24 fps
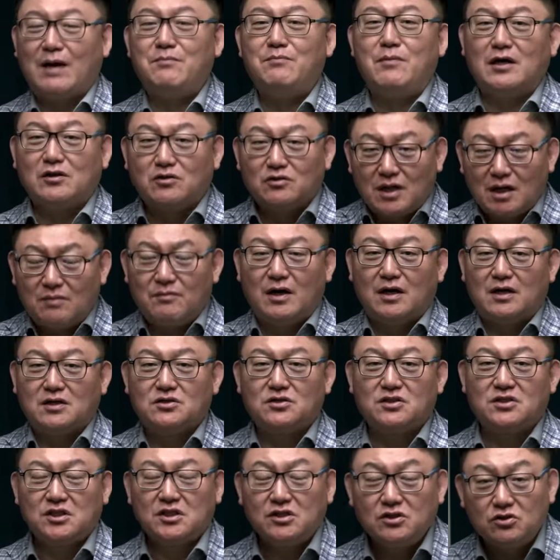간말을 딱
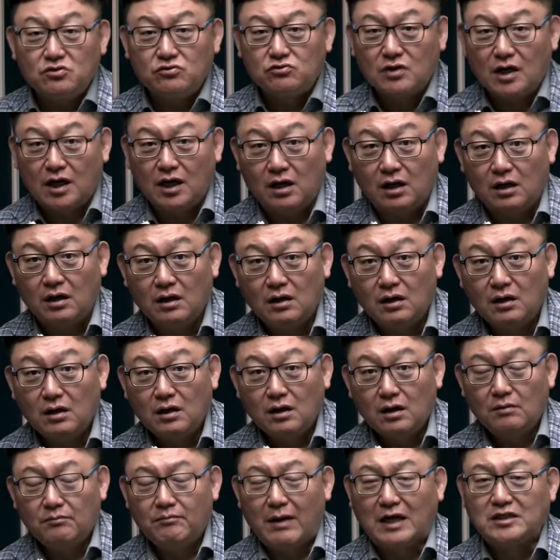말해서 신준우가
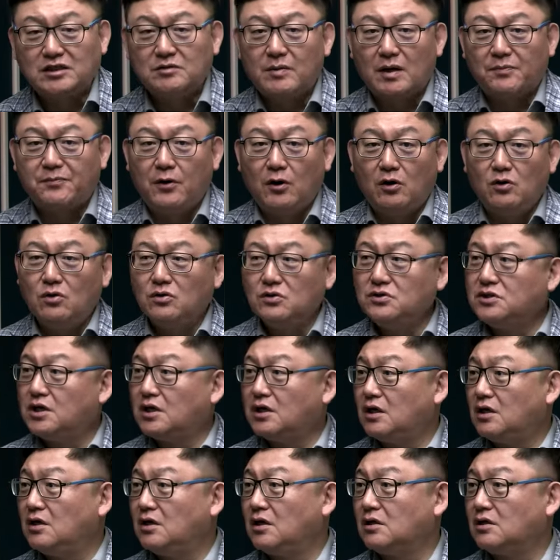마지막 변론
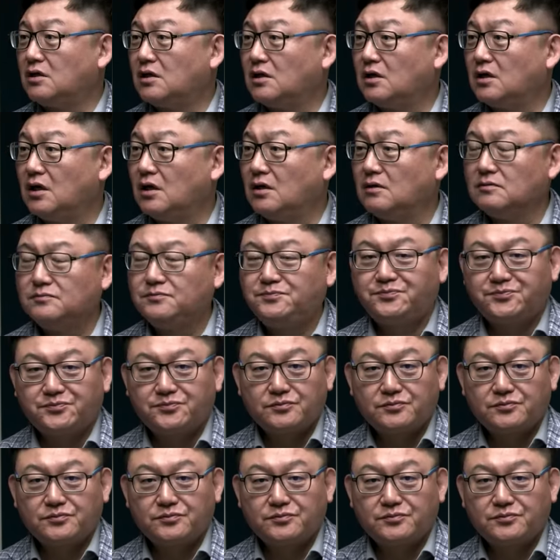제기를 갖다가